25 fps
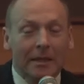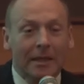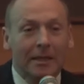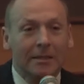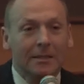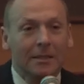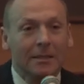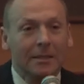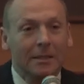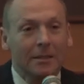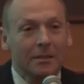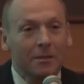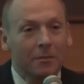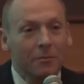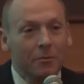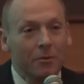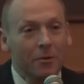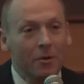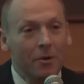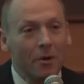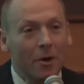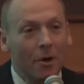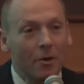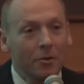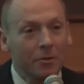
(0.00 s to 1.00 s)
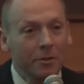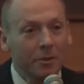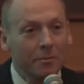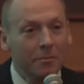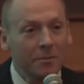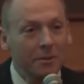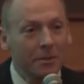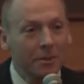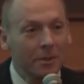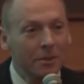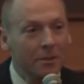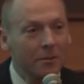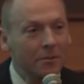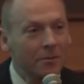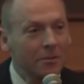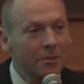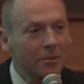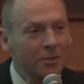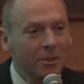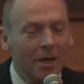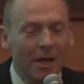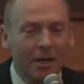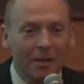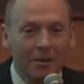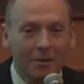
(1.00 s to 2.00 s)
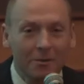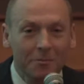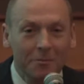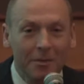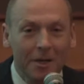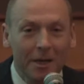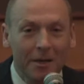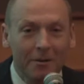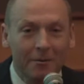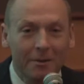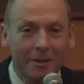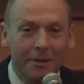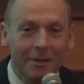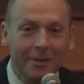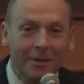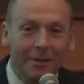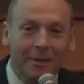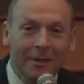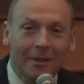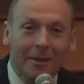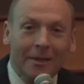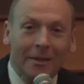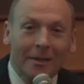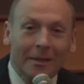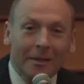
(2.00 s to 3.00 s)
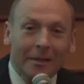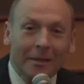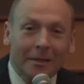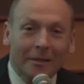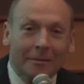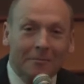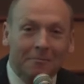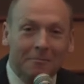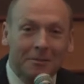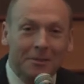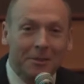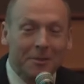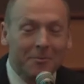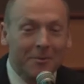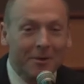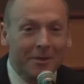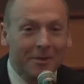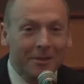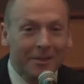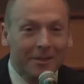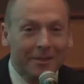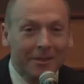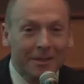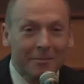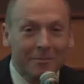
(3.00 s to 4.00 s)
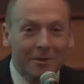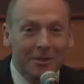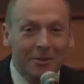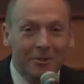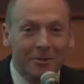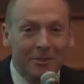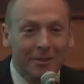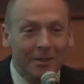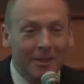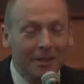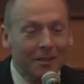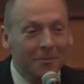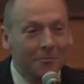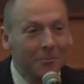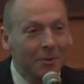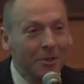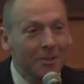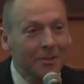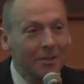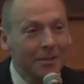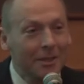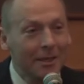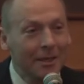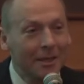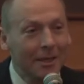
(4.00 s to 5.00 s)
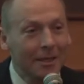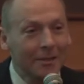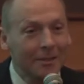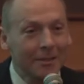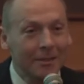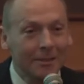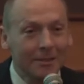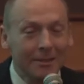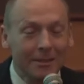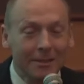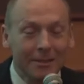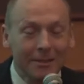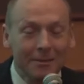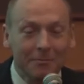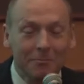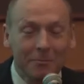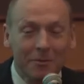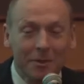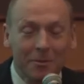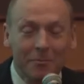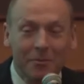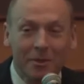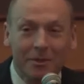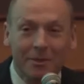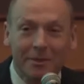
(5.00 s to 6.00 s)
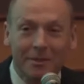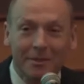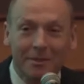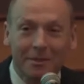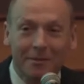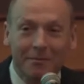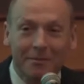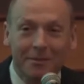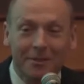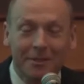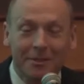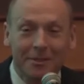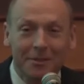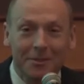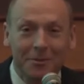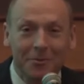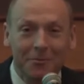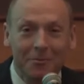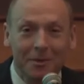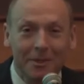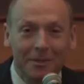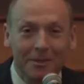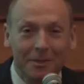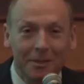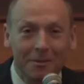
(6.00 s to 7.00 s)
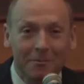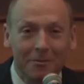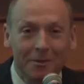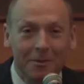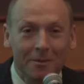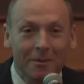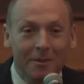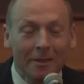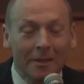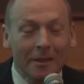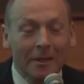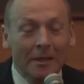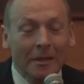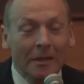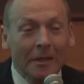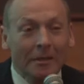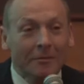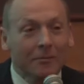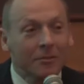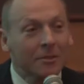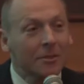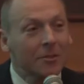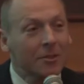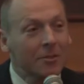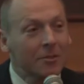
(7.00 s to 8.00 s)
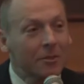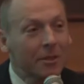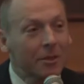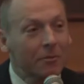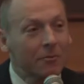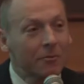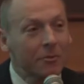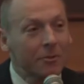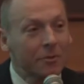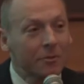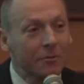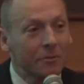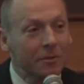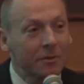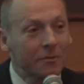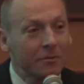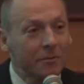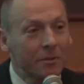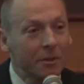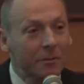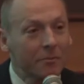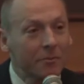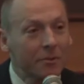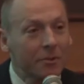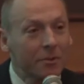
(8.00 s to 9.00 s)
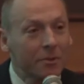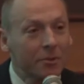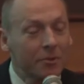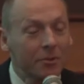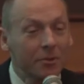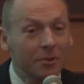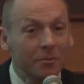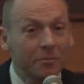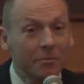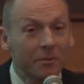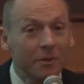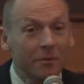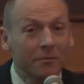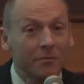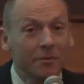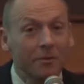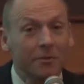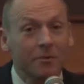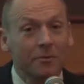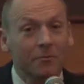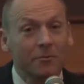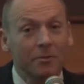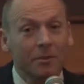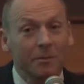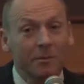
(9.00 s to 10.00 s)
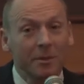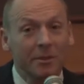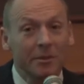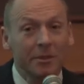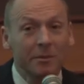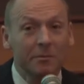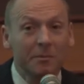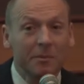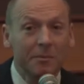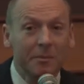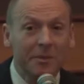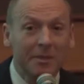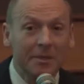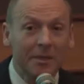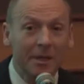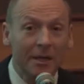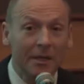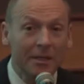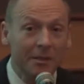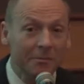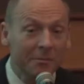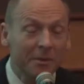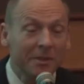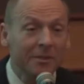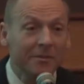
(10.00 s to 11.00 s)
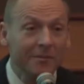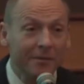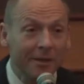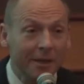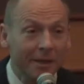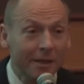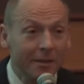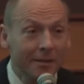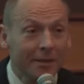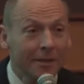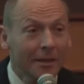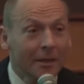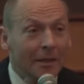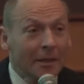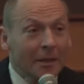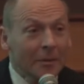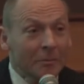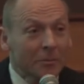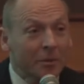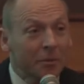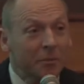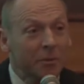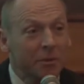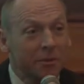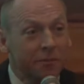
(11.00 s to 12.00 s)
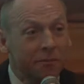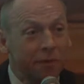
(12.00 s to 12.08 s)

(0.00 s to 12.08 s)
Ta gazeta to było 8 stron czarno-białej, zrobionych na maszynach prostej gazetki. To była niesamowita sytuacja, bo wszystko działo się u mnie w domu i doszliśmy do wniosku, że będziemy pisali my dwaj bo